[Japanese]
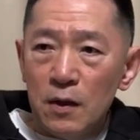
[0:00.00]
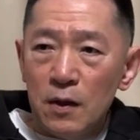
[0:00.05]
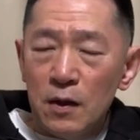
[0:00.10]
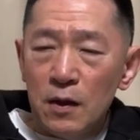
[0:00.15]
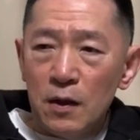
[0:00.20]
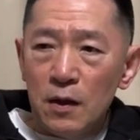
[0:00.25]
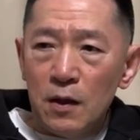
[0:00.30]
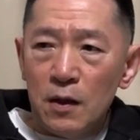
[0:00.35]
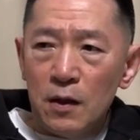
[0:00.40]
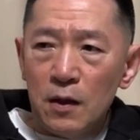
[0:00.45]

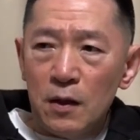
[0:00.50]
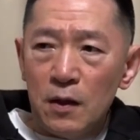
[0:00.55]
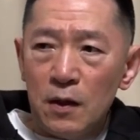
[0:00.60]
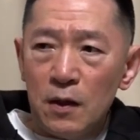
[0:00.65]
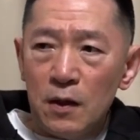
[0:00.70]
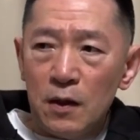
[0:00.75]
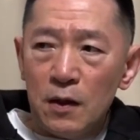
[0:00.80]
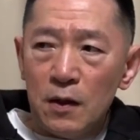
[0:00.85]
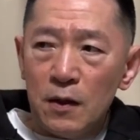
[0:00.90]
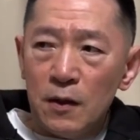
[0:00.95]

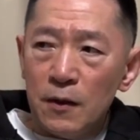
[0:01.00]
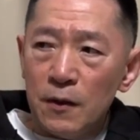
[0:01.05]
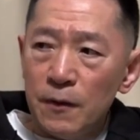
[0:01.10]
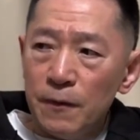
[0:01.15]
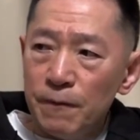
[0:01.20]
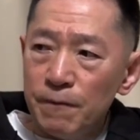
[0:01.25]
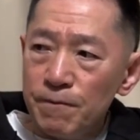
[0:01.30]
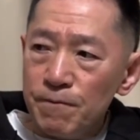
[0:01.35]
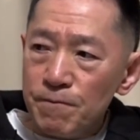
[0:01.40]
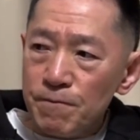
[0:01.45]

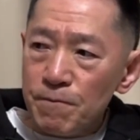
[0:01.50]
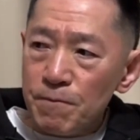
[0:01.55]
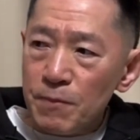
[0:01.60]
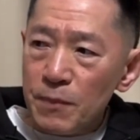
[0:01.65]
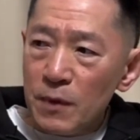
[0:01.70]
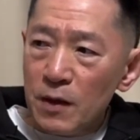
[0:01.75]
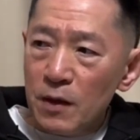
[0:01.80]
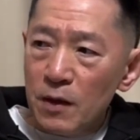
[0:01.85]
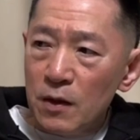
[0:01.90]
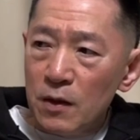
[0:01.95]

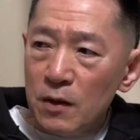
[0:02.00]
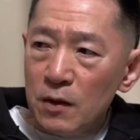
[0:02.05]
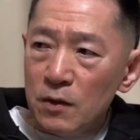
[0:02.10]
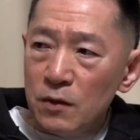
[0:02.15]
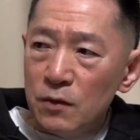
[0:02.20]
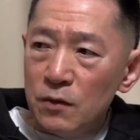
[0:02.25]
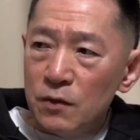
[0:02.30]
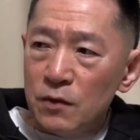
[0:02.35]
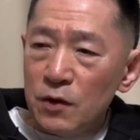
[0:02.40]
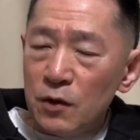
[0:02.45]

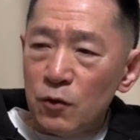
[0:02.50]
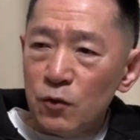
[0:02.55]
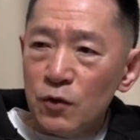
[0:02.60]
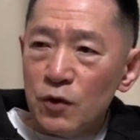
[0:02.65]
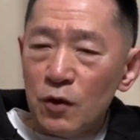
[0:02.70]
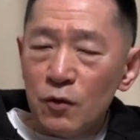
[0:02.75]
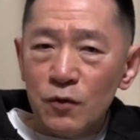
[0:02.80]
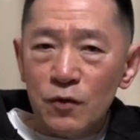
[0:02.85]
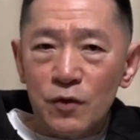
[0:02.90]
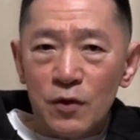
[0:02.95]
えー、
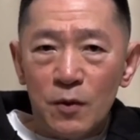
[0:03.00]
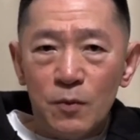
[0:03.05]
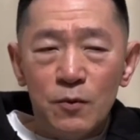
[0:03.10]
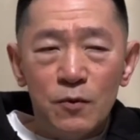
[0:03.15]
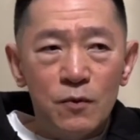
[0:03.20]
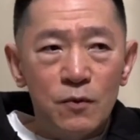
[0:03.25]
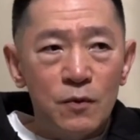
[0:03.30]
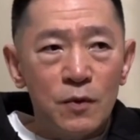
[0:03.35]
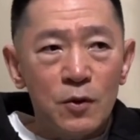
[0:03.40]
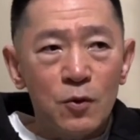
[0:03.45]

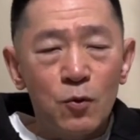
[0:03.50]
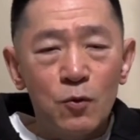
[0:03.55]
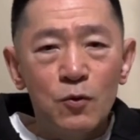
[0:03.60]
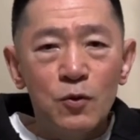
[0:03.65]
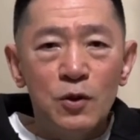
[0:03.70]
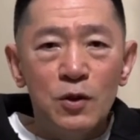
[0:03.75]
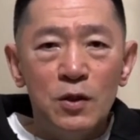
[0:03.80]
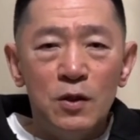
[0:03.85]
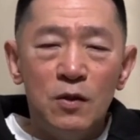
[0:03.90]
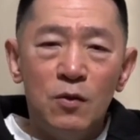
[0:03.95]
007は特
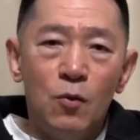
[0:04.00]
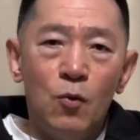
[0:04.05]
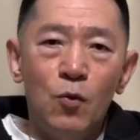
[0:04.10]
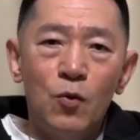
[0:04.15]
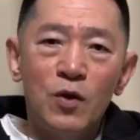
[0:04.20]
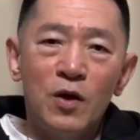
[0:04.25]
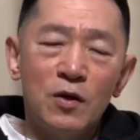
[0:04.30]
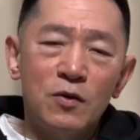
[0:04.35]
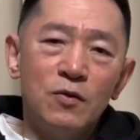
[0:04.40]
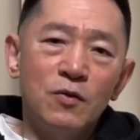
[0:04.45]
に
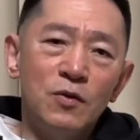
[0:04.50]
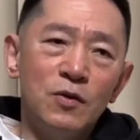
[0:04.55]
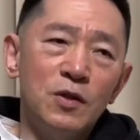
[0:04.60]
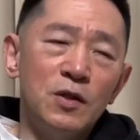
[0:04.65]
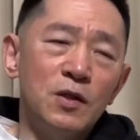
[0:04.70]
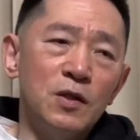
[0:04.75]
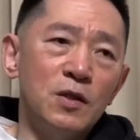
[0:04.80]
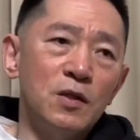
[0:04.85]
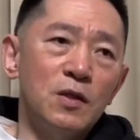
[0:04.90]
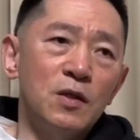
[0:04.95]
音楽
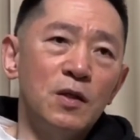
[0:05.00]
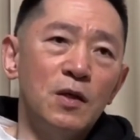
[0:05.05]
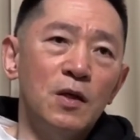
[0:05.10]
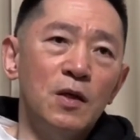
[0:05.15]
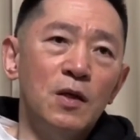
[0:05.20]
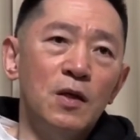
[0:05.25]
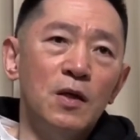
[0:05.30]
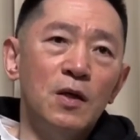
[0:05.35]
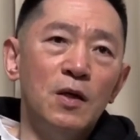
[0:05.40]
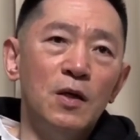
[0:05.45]
に
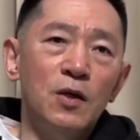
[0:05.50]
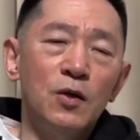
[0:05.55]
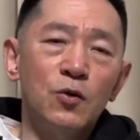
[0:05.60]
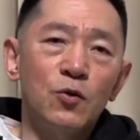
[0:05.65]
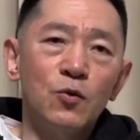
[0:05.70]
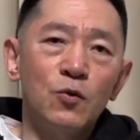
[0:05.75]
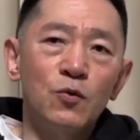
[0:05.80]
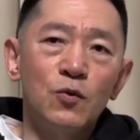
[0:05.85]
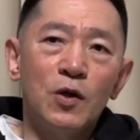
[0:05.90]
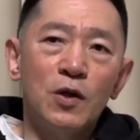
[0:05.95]
影
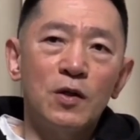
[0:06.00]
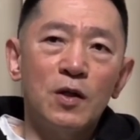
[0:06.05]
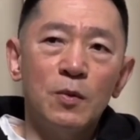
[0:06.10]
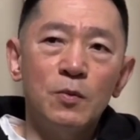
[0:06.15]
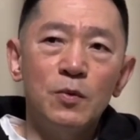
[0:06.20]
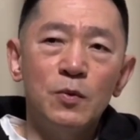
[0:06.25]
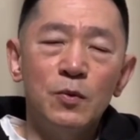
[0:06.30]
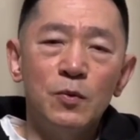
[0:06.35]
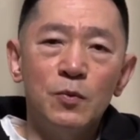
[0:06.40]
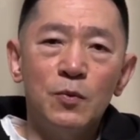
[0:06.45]
響を受けた
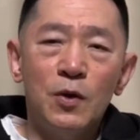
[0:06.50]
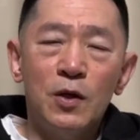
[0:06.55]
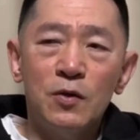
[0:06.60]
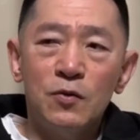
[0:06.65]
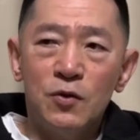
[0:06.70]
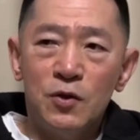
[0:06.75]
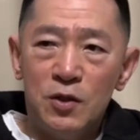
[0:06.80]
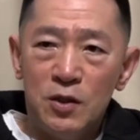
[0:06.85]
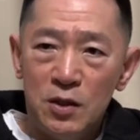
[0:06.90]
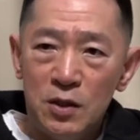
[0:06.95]
部分もあ
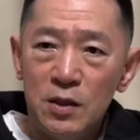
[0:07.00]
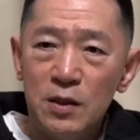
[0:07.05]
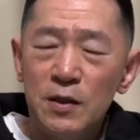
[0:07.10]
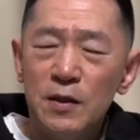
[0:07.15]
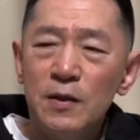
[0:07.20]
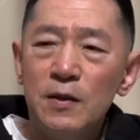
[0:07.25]
るし、